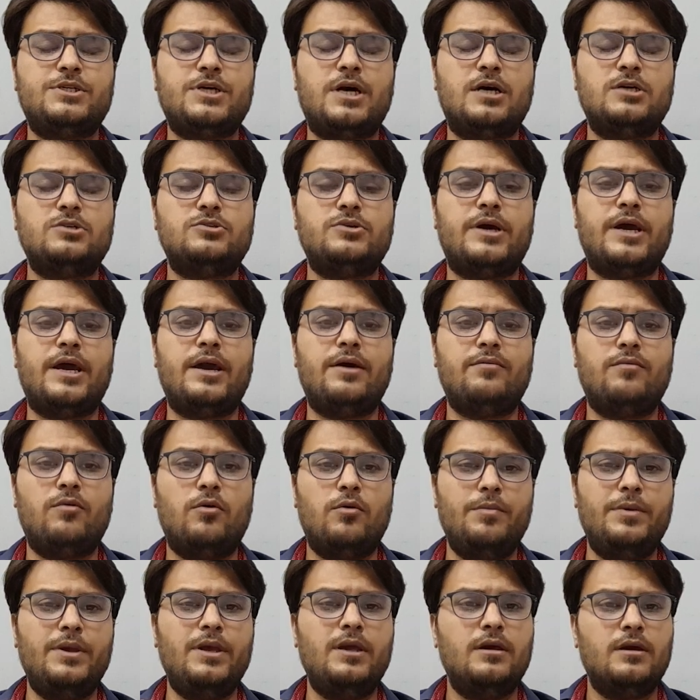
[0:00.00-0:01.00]
शाह जो हैं
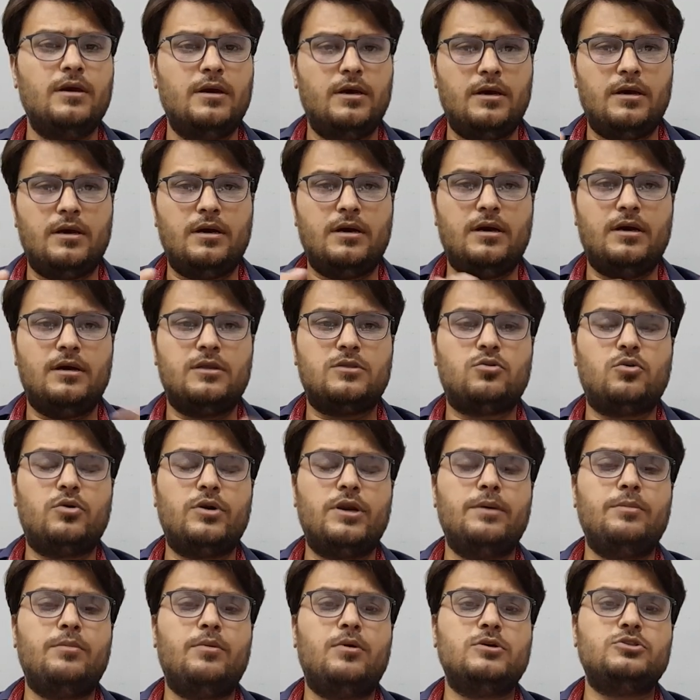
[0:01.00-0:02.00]
वो भी
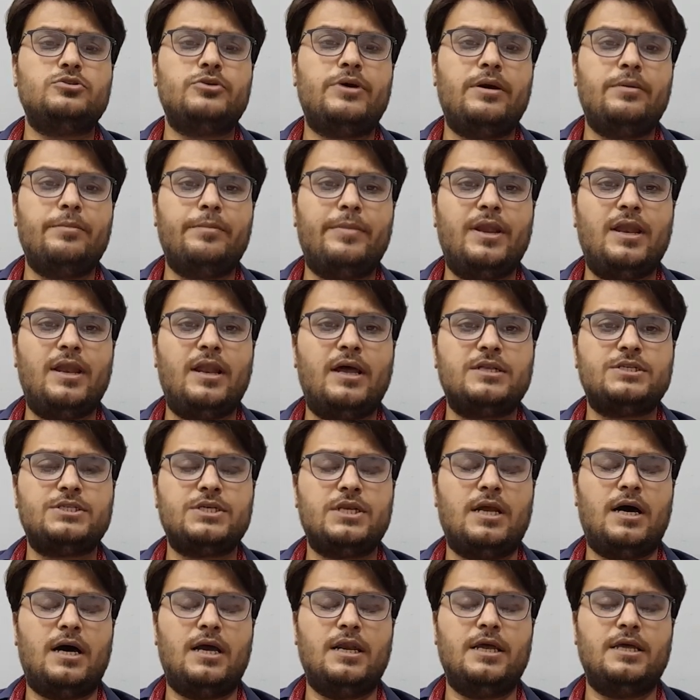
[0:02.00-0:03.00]
थोड़े बहुत जो हैं बल्ला
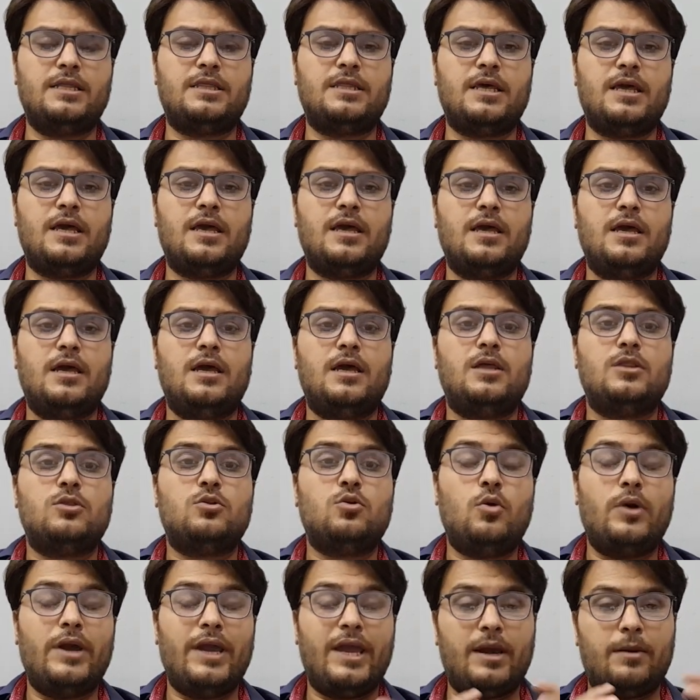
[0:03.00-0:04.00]
चला लेते हैं
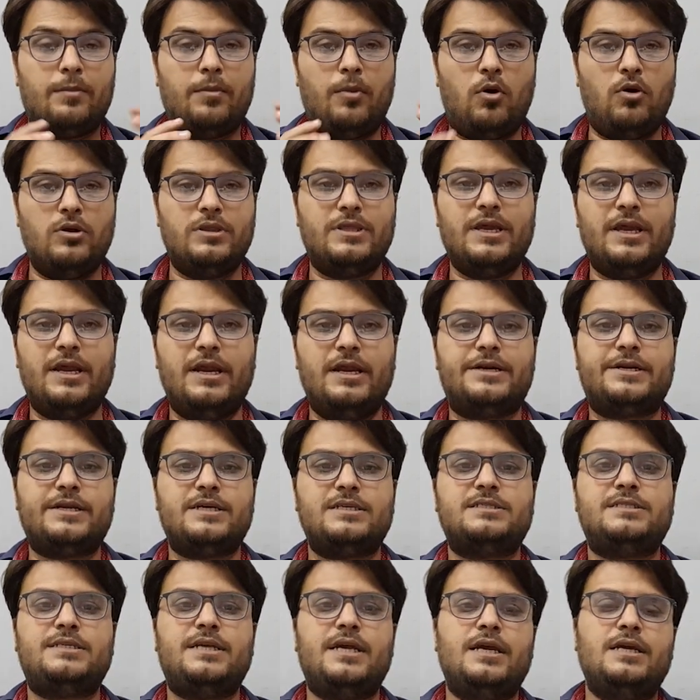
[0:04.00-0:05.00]
तो एक बहुत ही
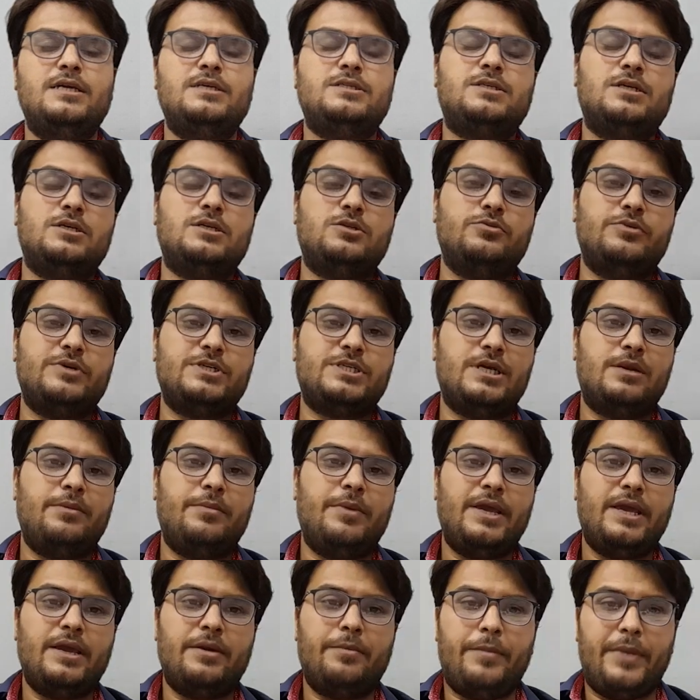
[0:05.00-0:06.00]
इंटरेस्टिंग सिचुएशन
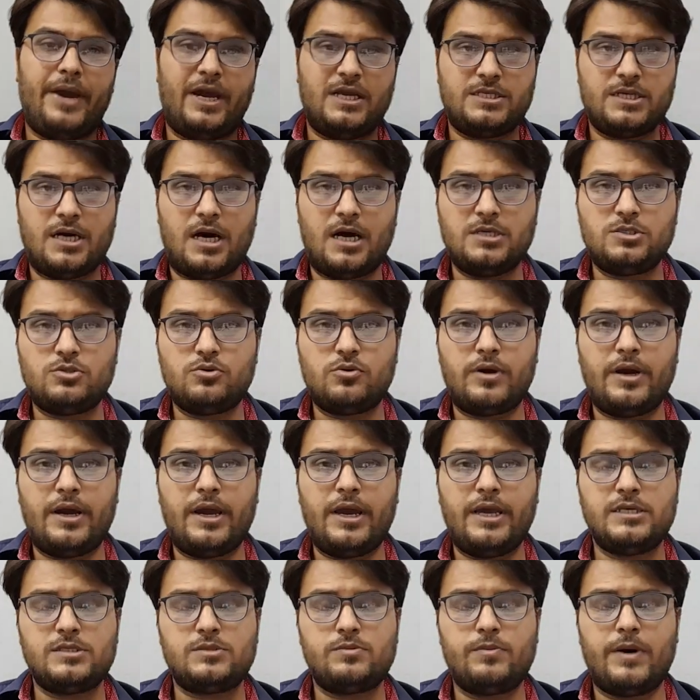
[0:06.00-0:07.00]
में ये मैच आ चुका
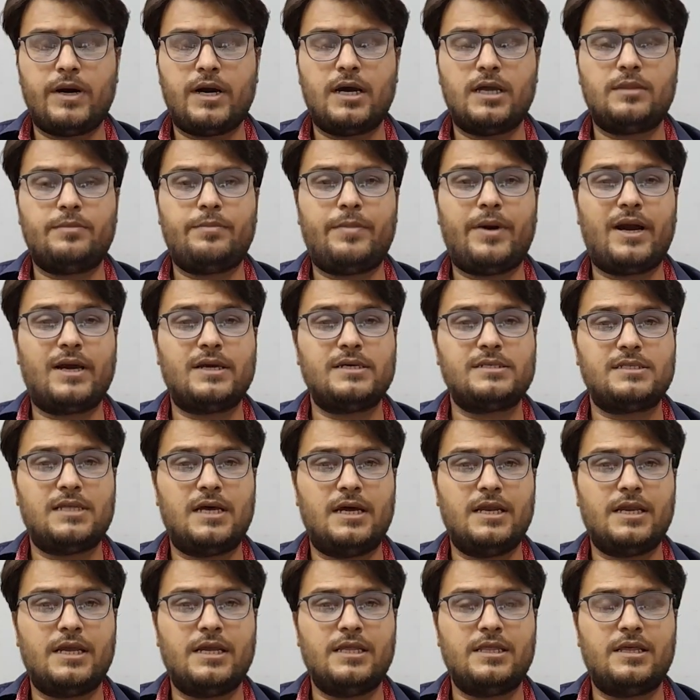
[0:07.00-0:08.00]
है इस वक्त
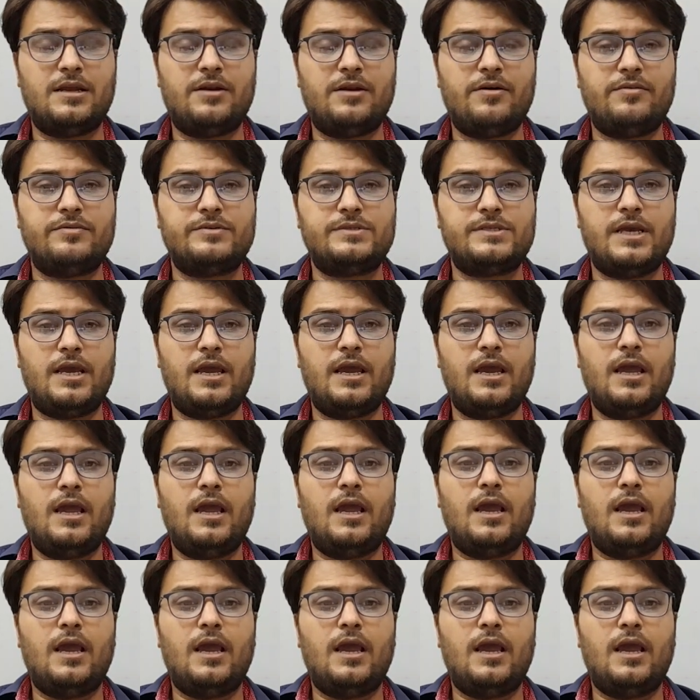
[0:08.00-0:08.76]
पाकिस्तान की तरफ से